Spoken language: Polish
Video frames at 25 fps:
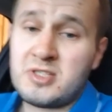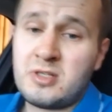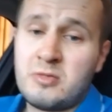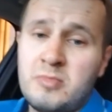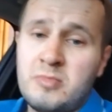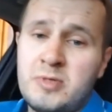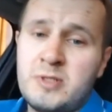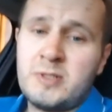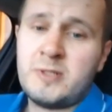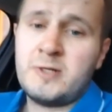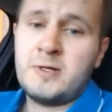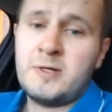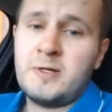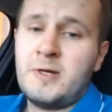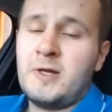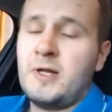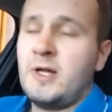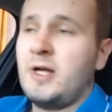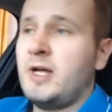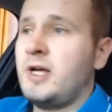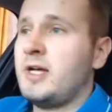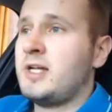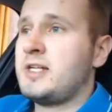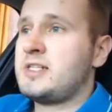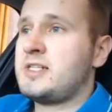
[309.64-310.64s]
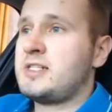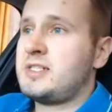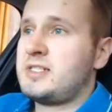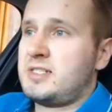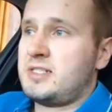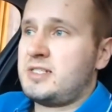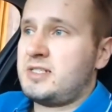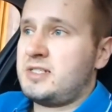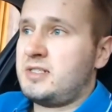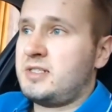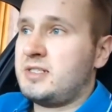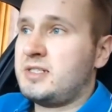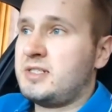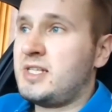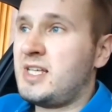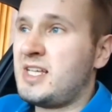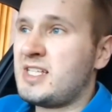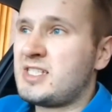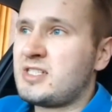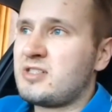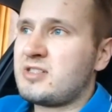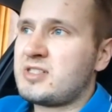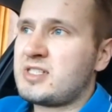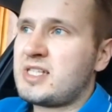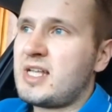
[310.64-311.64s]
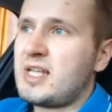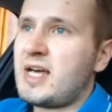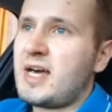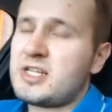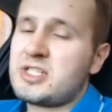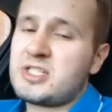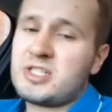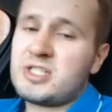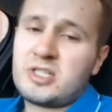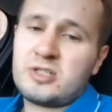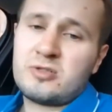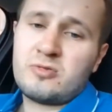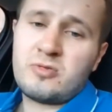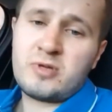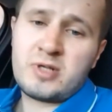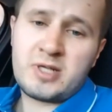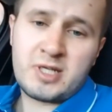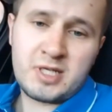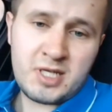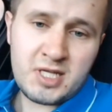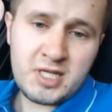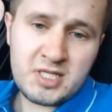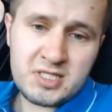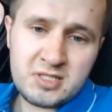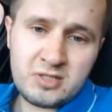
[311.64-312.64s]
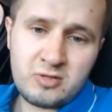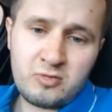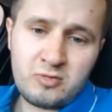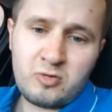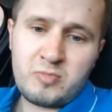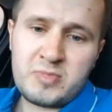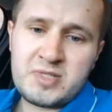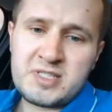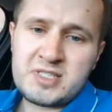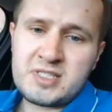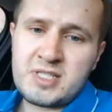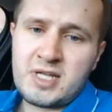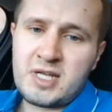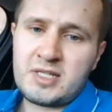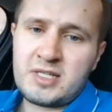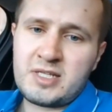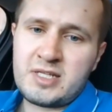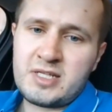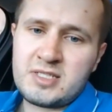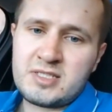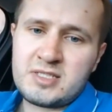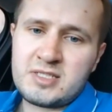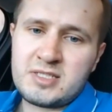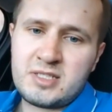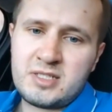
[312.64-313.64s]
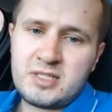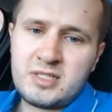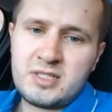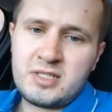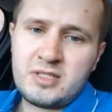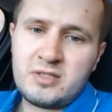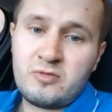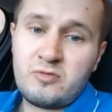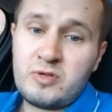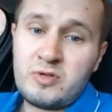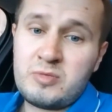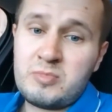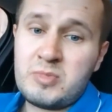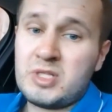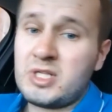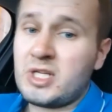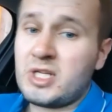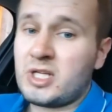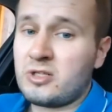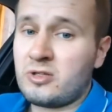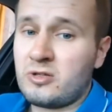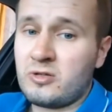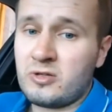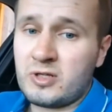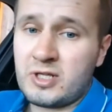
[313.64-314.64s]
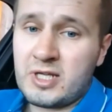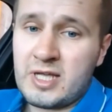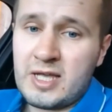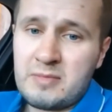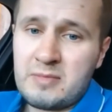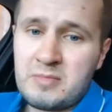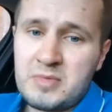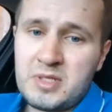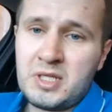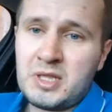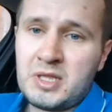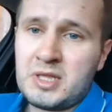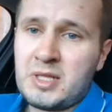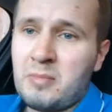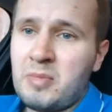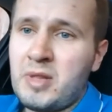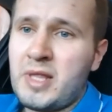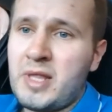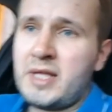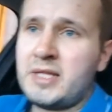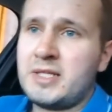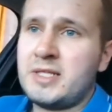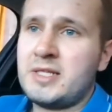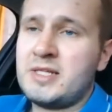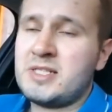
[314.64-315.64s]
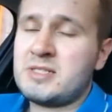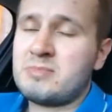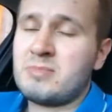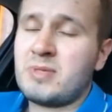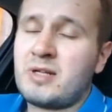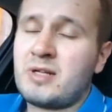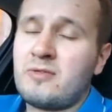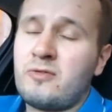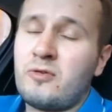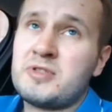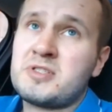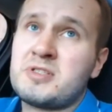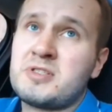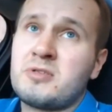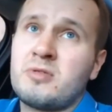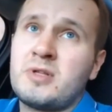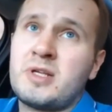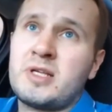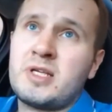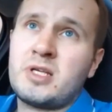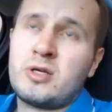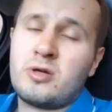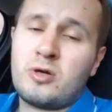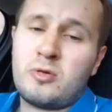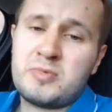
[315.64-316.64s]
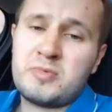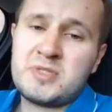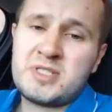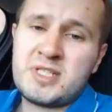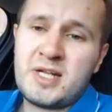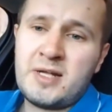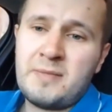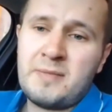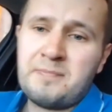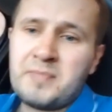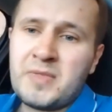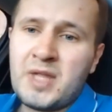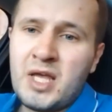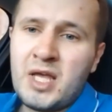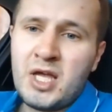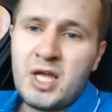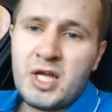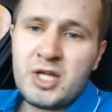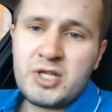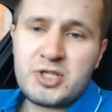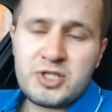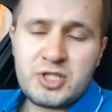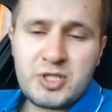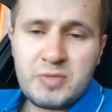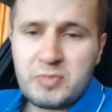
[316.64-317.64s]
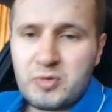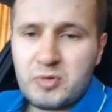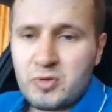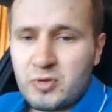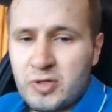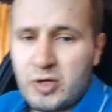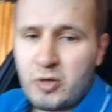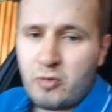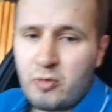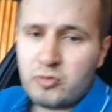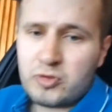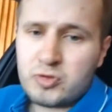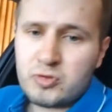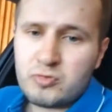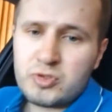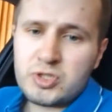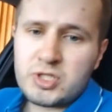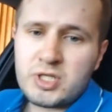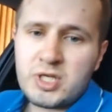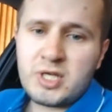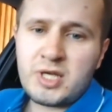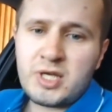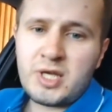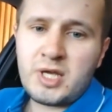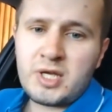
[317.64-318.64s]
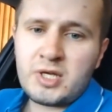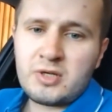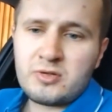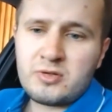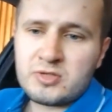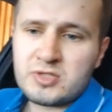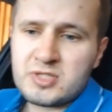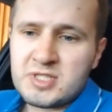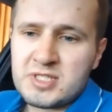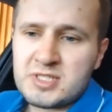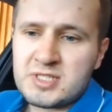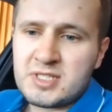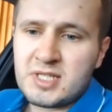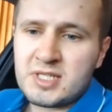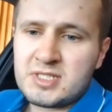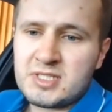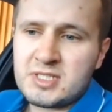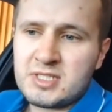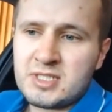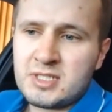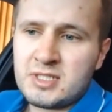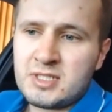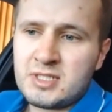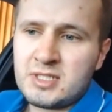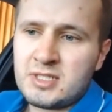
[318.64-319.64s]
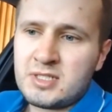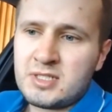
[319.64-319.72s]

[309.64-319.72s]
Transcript: osoby e, nieco starsze, które nie są obeznane z nowymi technologiami, tablety i smartfony są dla nich obce, szybko nauczą się korzystać z,